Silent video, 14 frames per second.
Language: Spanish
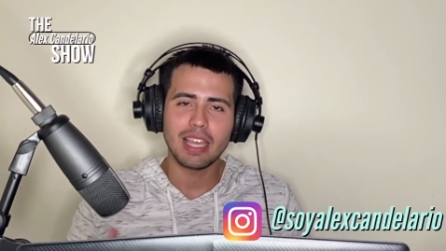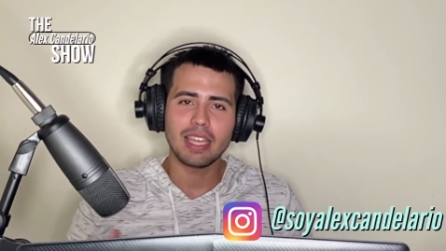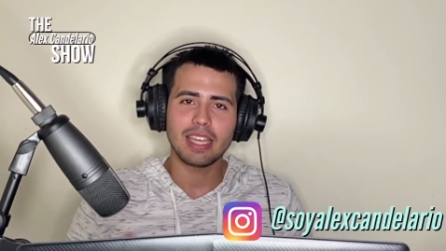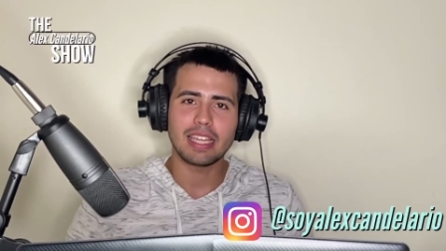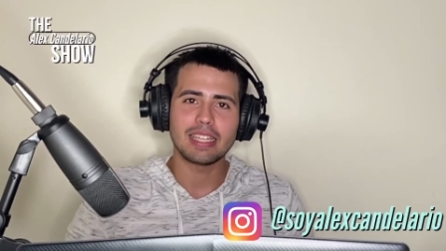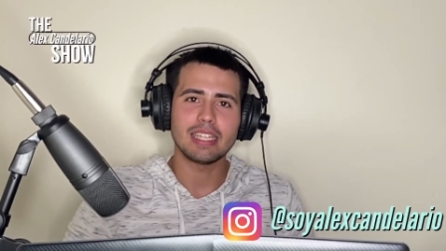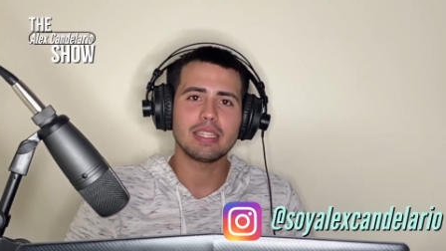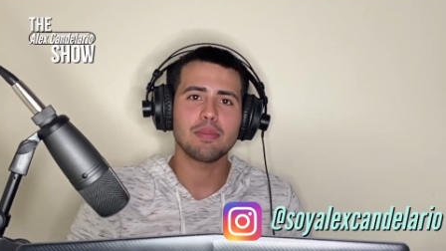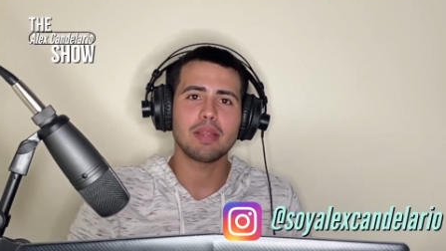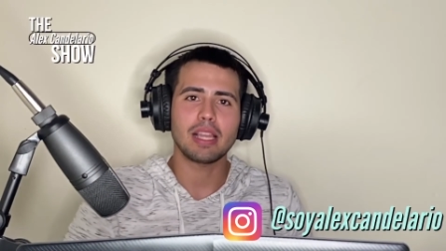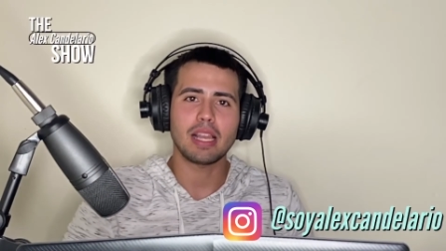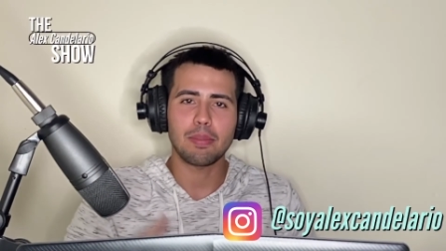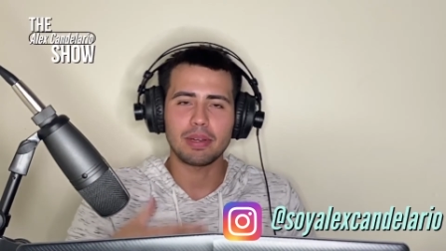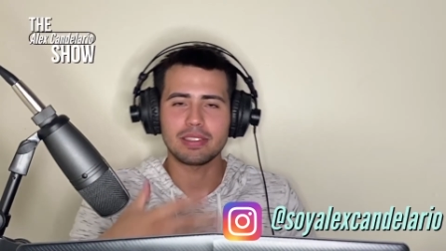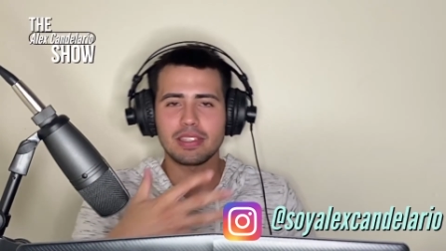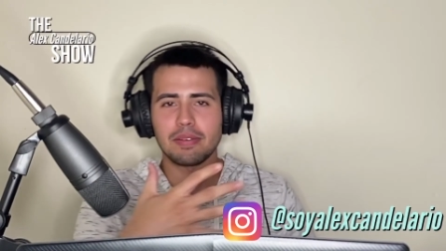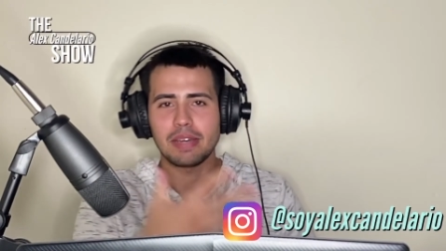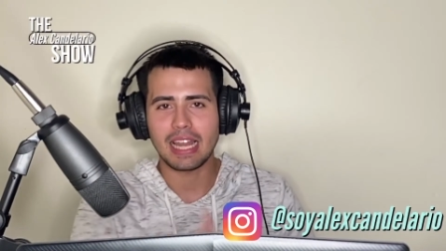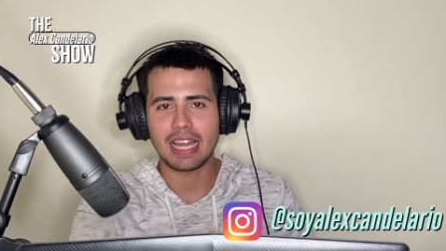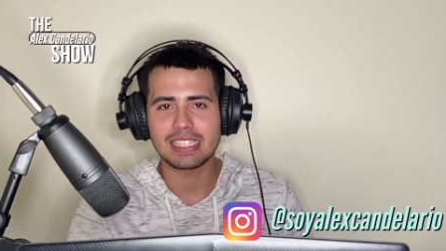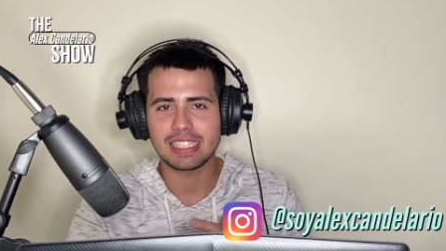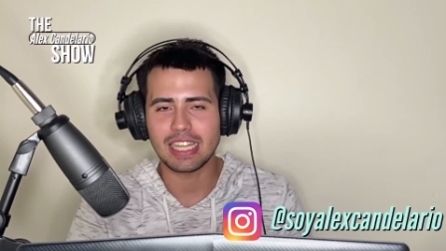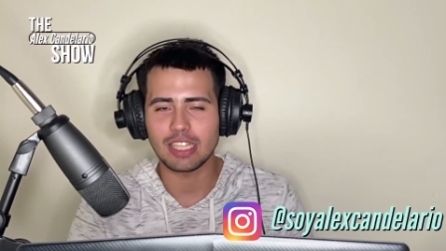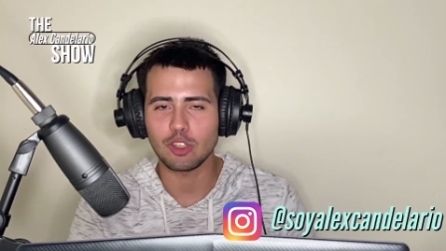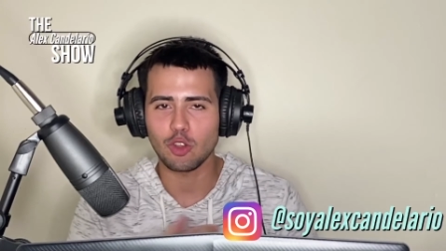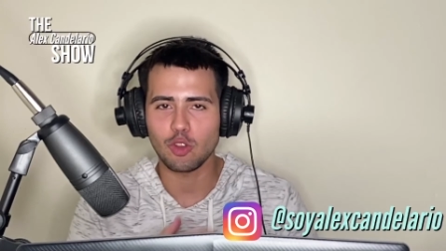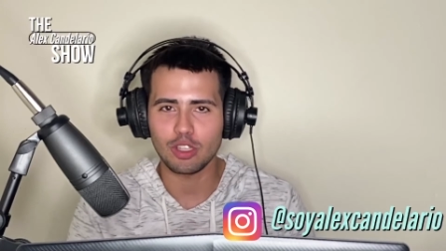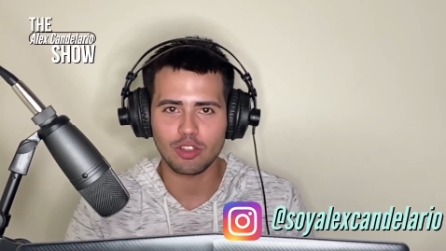que es del tema de la perseverancia y
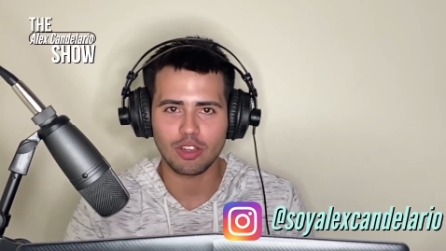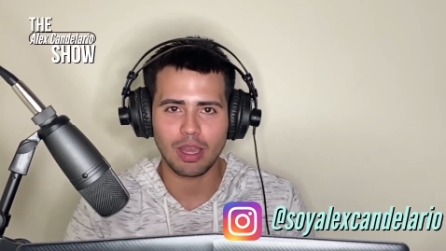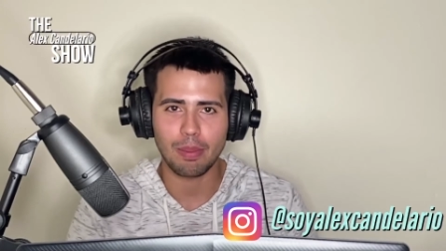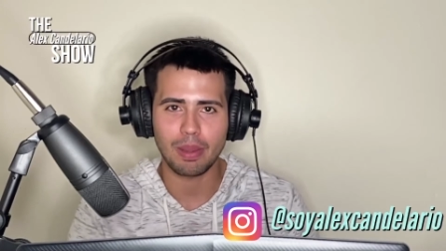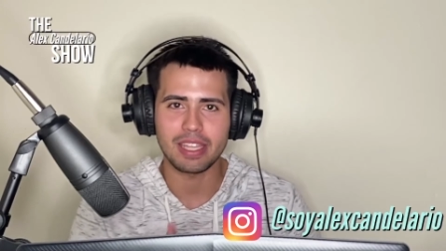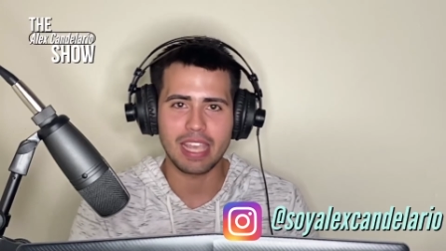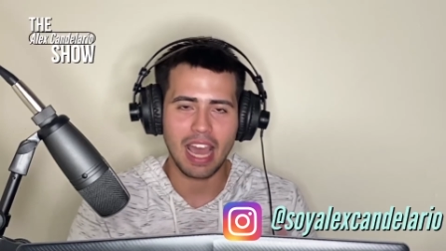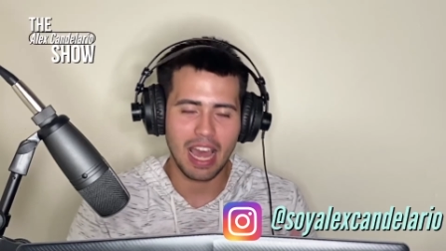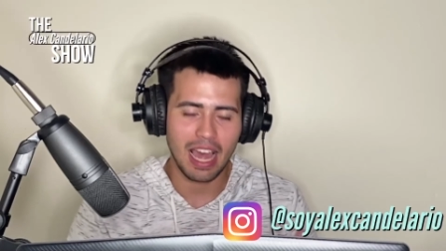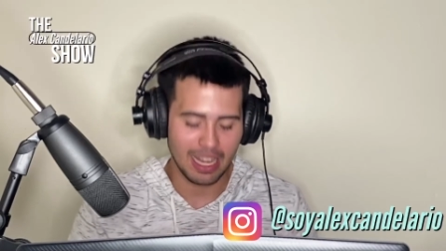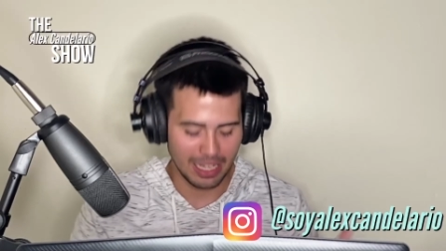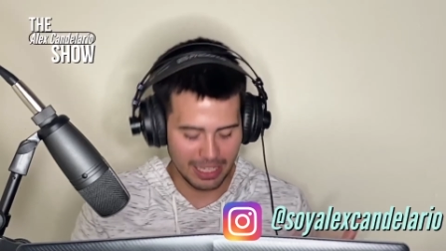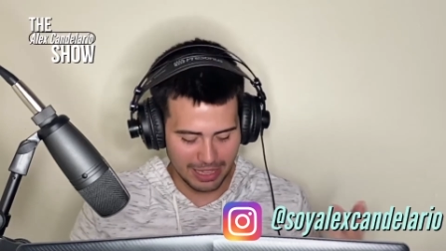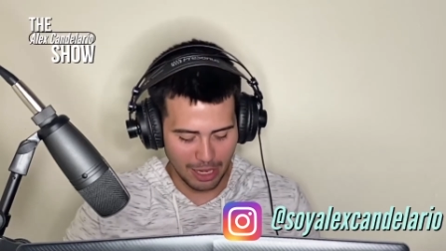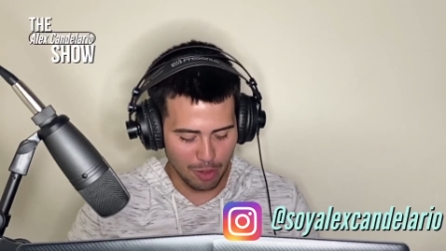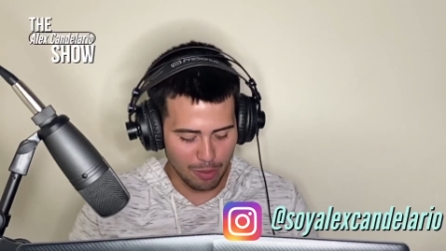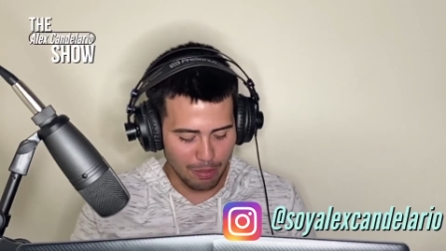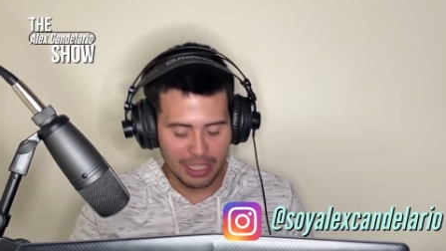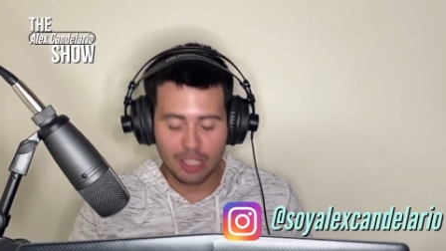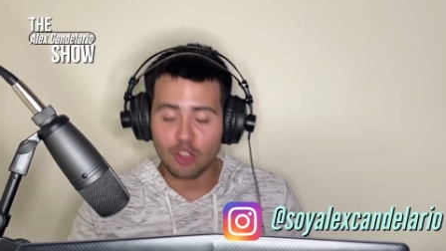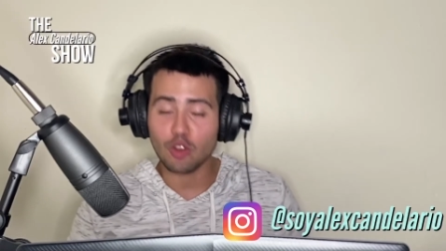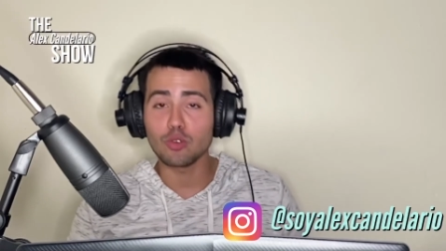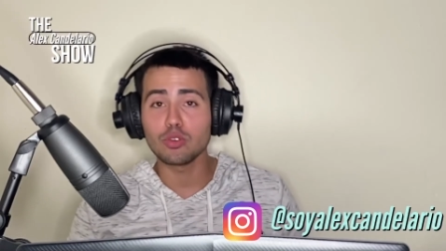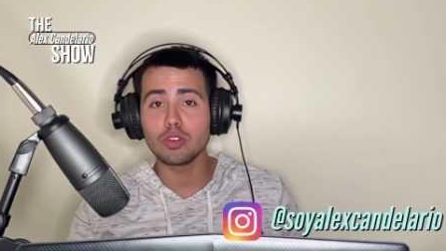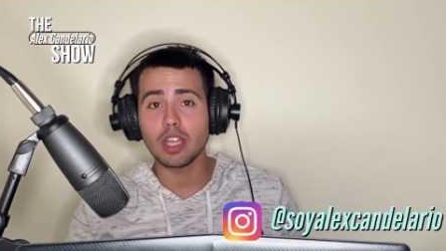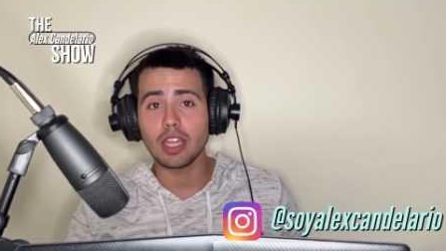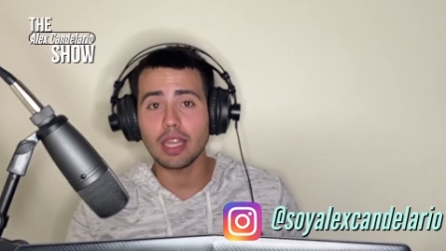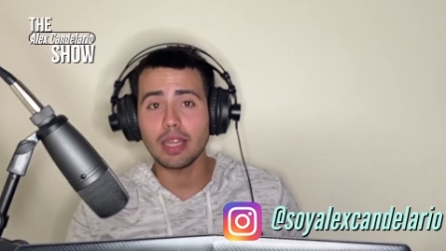todo esto que pues ya estaré compartiendo con
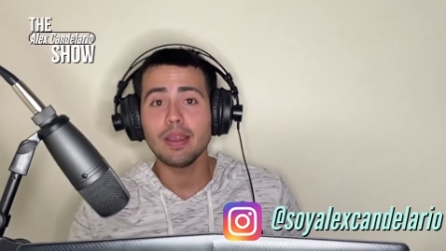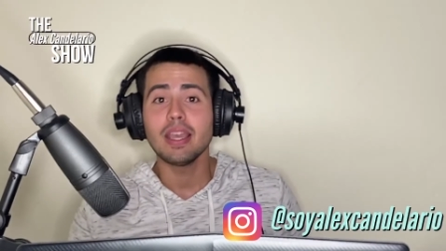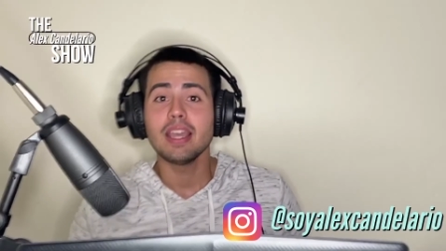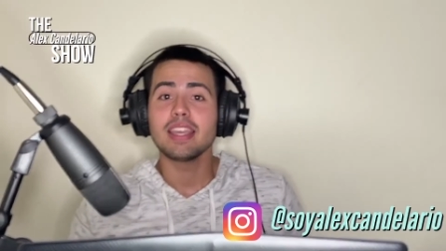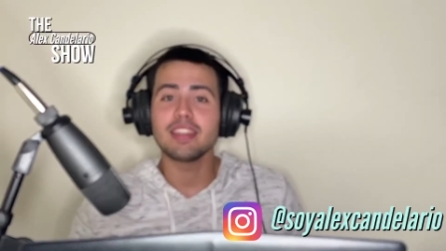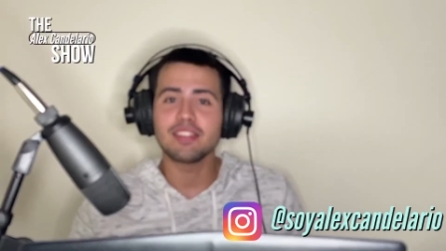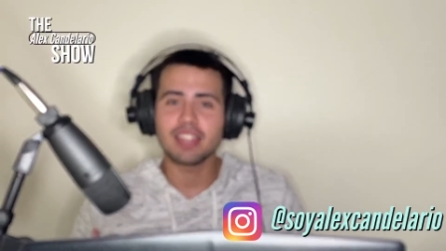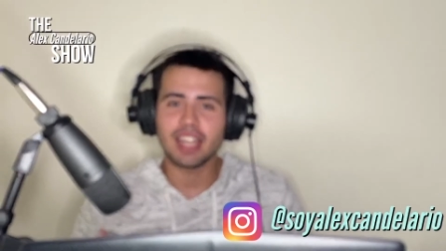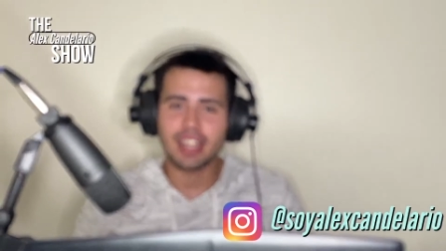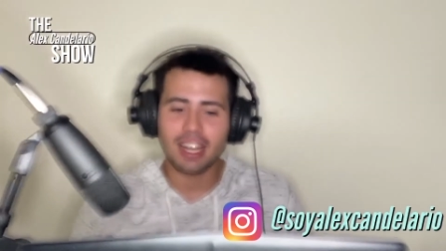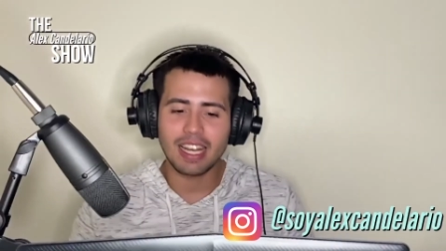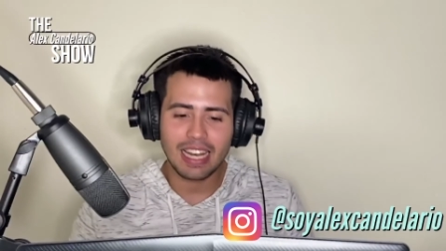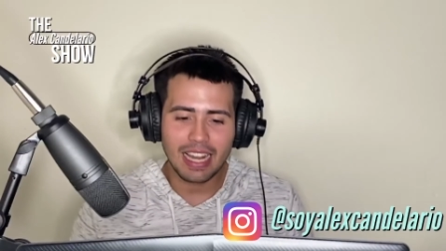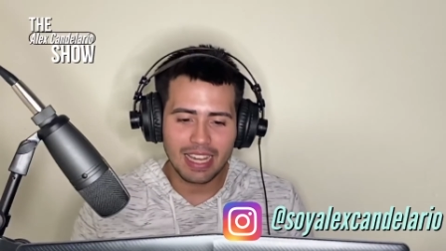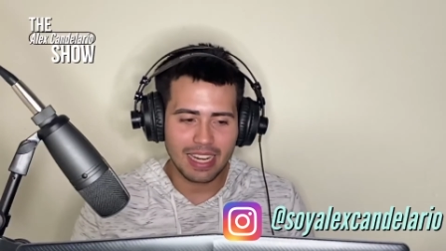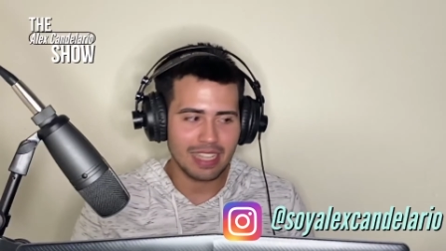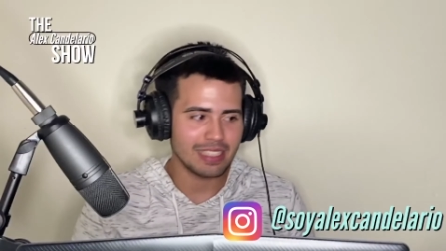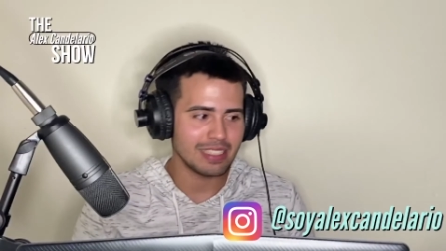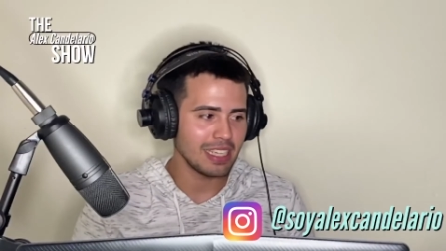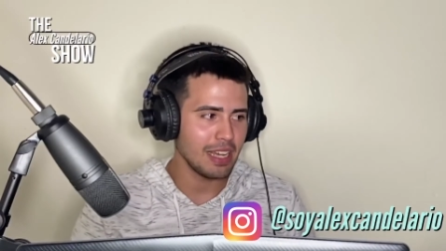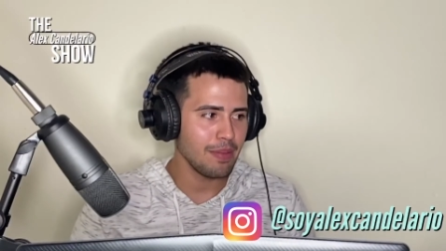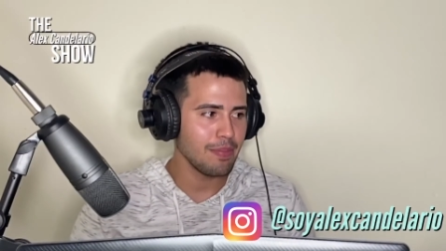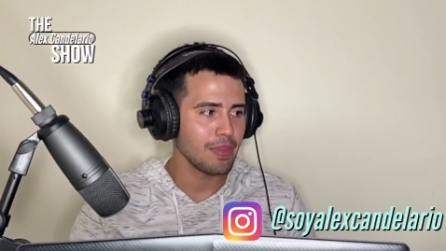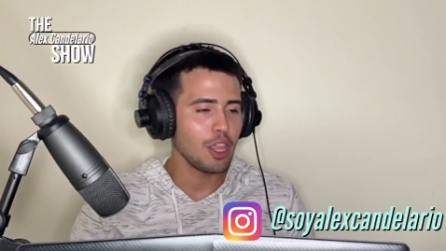ustedes, quisiera darle las gracias